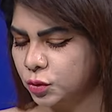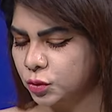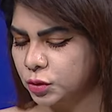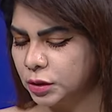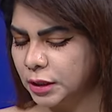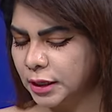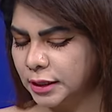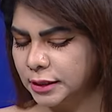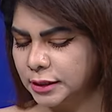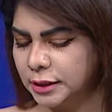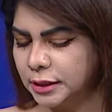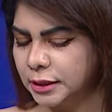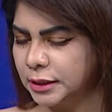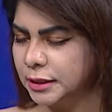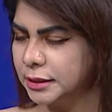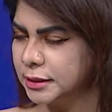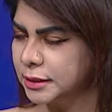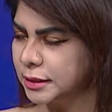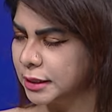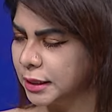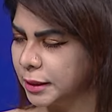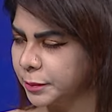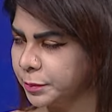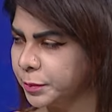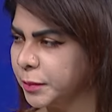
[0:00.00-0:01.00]
তো তাদের
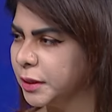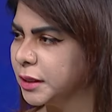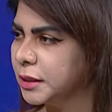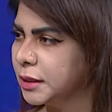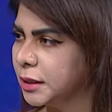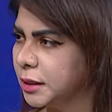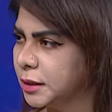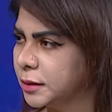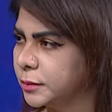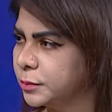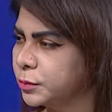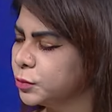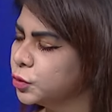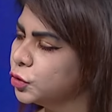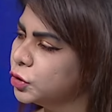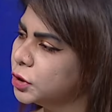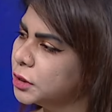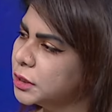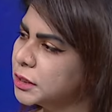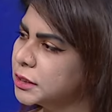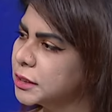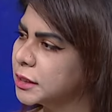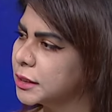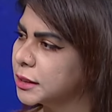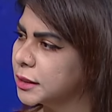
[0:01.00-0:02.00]
কাছে আপনাদের
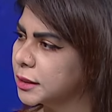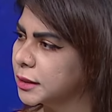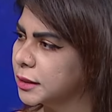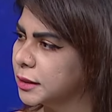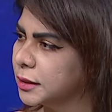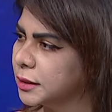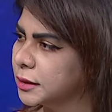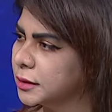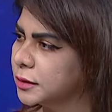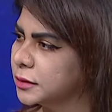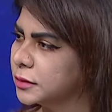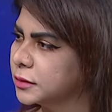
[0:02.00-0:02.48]
প্রত্যাশাটা কি